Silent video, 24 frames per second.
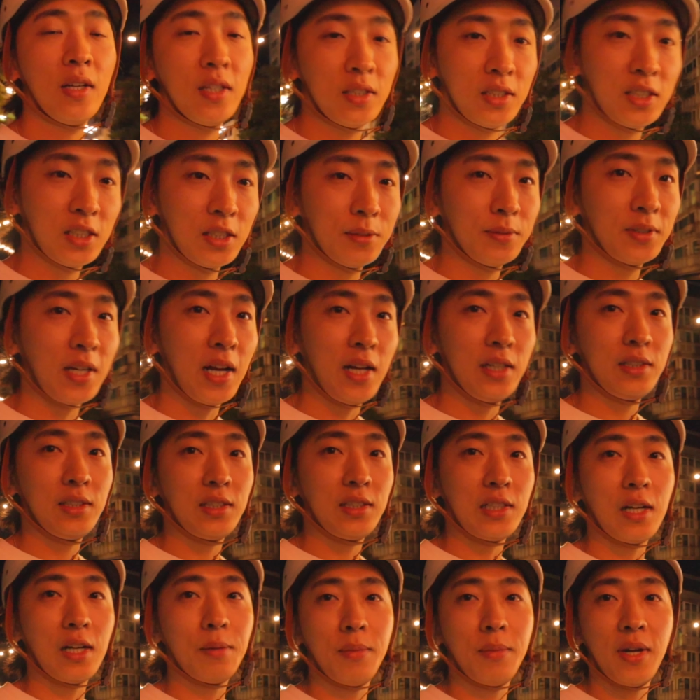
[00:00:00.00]
지금
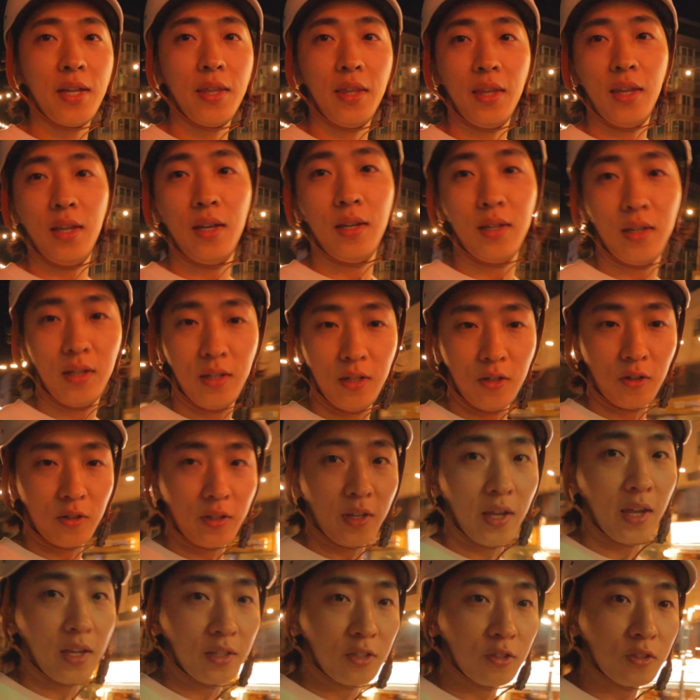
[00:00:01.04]
살짝만
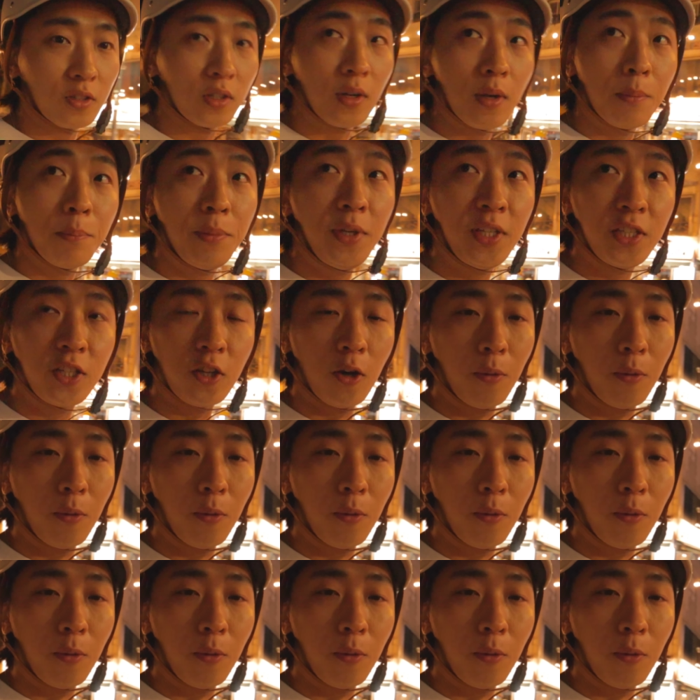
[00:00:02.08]
이렇게 빛이